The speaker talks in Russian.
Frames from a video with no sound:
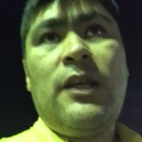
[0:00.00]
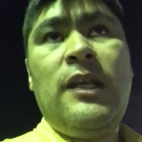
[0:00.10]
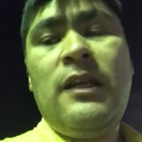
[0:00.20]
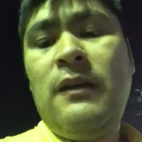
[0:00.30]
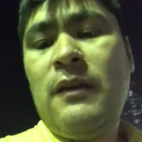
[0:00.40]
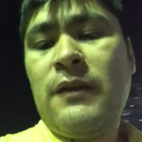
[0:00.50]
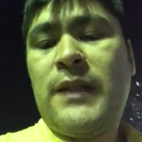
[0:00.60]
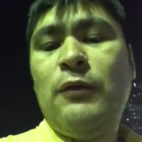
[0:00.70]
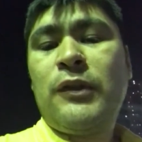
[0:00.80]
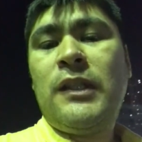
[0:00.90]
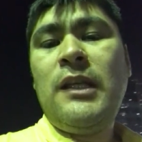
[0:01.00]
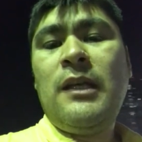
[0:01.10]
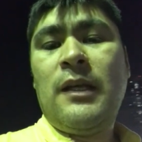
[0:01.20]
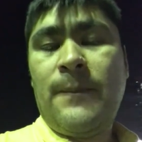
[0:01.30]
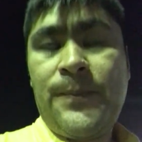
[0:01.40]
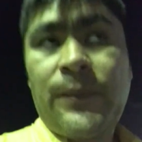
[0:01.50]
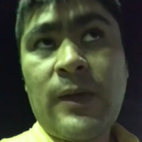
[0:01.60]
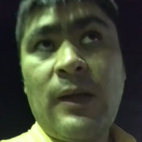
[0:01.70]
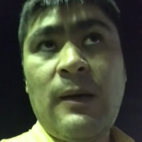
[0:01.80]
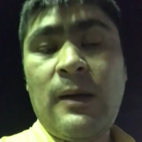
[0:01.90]
И всего 3
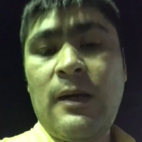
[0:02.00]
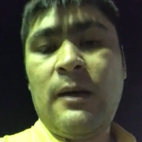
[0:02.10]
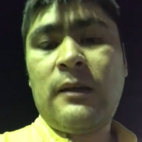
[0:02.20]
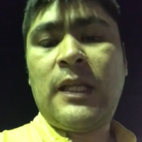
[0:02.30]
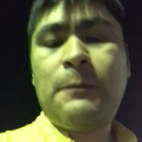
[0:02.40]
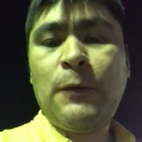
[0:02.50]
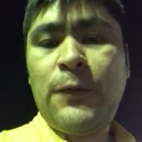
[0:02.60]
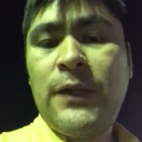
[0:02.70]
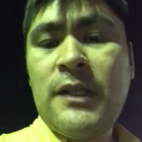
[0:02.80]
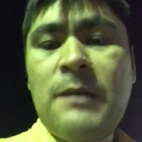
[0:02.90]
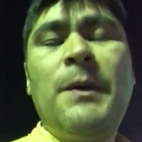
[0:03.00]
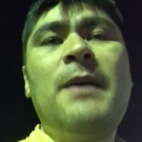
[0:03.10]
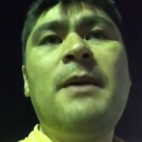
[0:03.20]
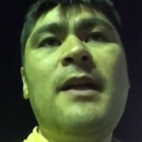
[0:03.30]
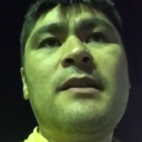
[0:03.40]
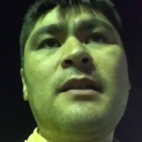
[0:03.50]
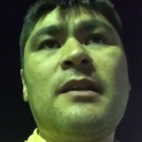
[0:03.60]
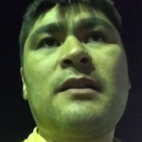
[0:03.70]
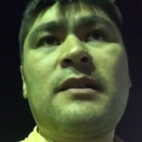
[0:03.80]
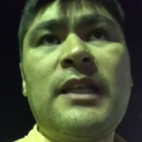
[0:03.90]
э, Take Profit, если
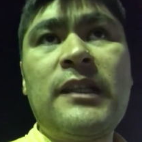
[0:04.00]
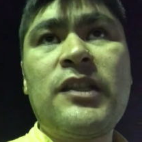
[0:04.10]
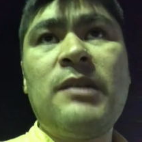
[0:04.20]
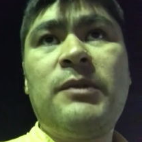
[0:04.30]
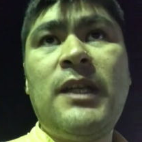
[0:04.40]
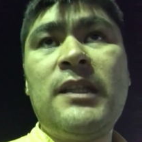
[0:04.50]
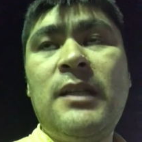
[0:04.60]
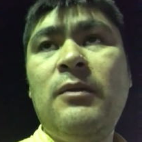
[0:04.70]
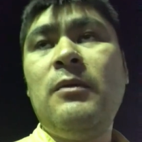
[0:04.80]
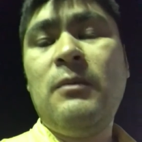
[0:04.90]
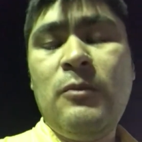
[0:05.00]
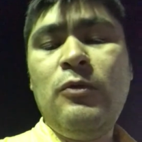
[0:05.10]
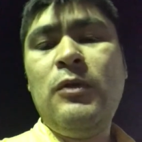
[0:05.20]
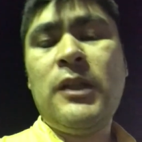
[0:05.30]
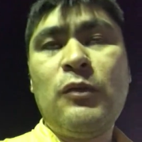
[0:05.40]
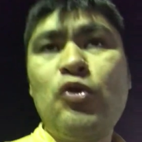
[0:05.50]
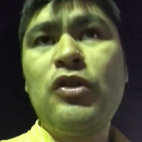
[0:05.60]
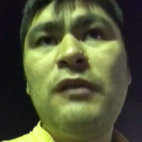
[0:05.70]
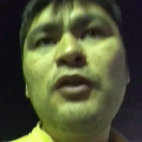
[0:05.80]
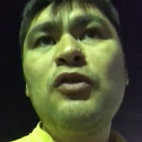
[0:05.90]
поймается, с соотношением 3 к 1, это
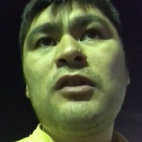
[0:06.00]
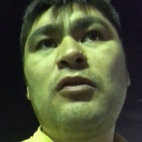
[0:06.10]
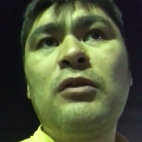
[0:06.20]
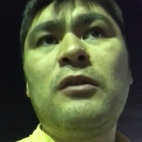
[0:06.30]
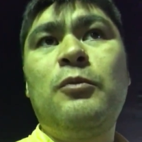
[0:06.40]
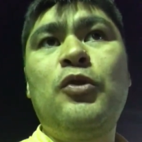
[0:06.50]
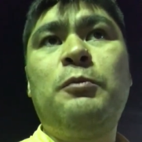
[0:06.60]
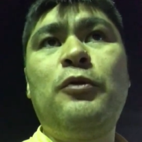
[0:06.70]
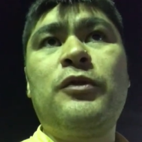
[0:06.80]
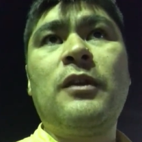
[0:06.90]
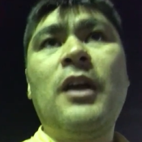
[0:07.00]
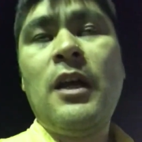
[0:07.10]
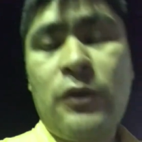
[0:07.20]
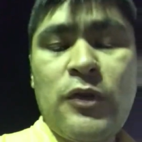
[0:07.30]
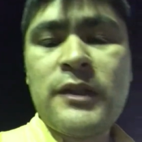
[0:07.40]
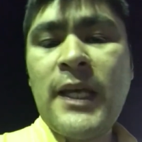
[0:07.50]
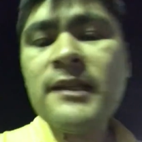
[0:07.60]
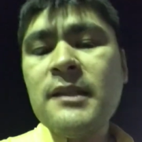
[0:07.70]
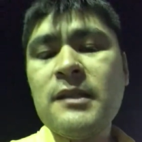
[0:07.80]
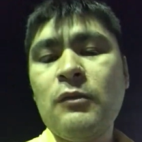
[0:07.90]
уже 90 долларов будет плюса. То есть
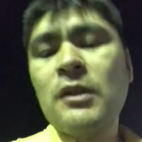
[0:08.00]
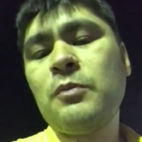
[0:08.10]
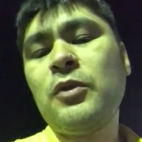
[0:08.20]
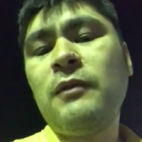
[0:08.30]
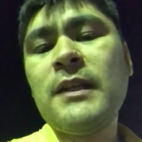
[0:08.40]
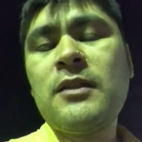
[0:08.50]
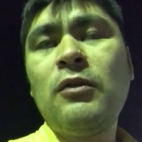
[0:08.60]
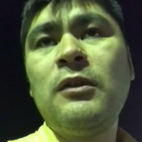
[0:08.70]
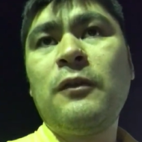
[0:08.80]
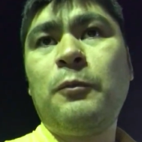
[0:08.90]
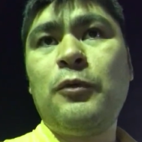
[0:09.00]
разница у вас будет 20 долларов